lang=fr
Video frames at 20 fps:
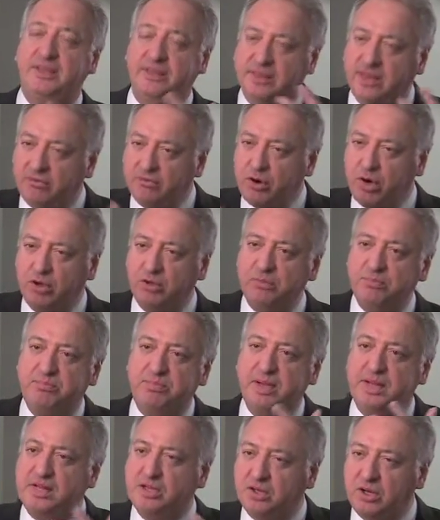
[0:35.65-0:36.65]
d'avoir une
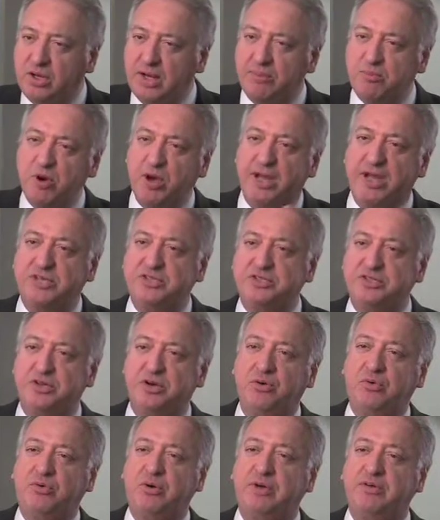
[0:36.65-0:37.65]
belle
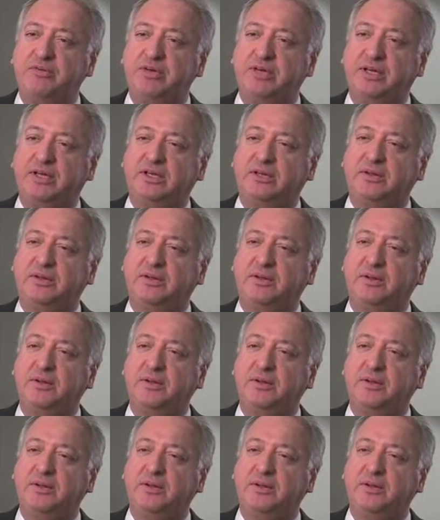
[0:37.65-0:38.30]
collaboration avec